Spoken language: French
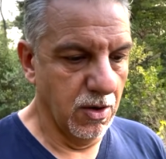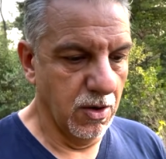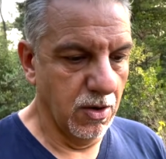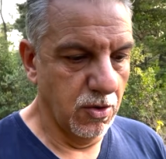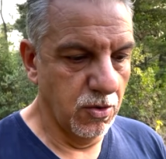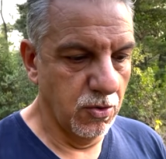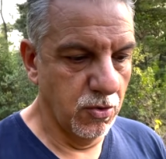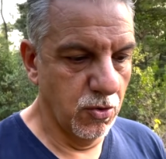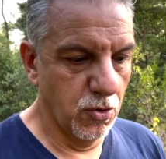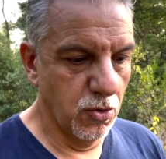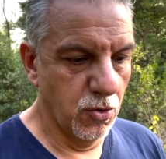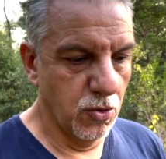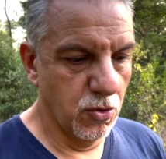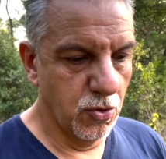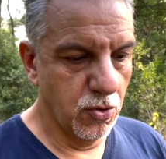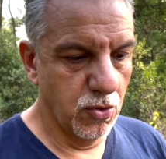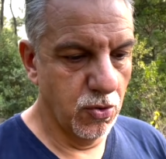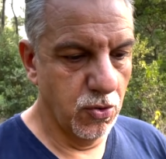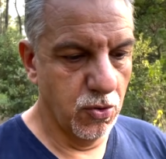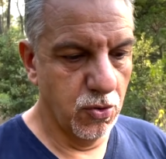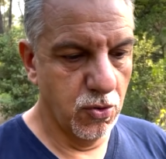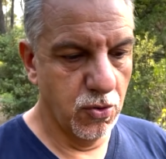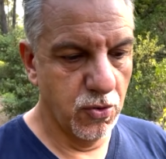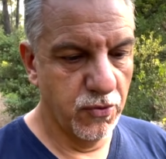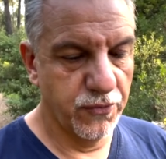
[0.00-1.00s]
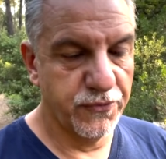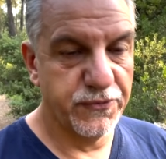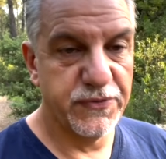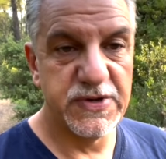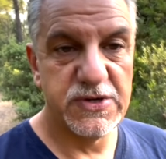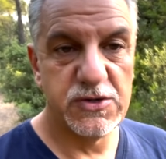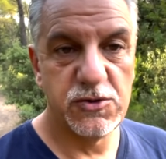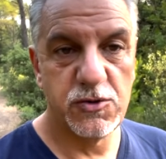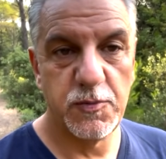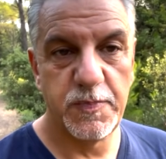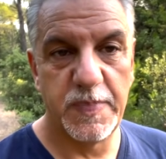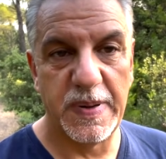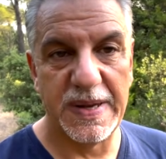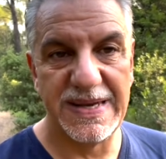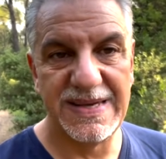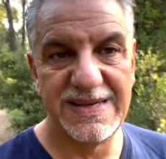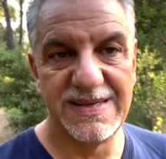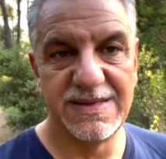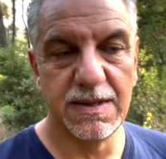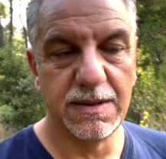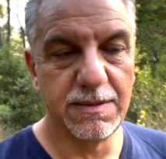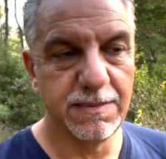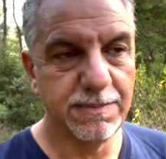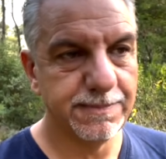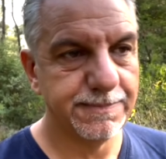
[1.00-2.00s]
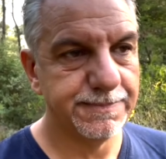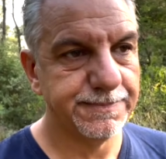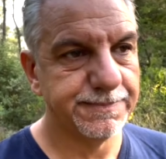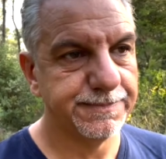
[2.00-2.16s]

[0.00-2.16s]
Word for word: Le fils du paysan,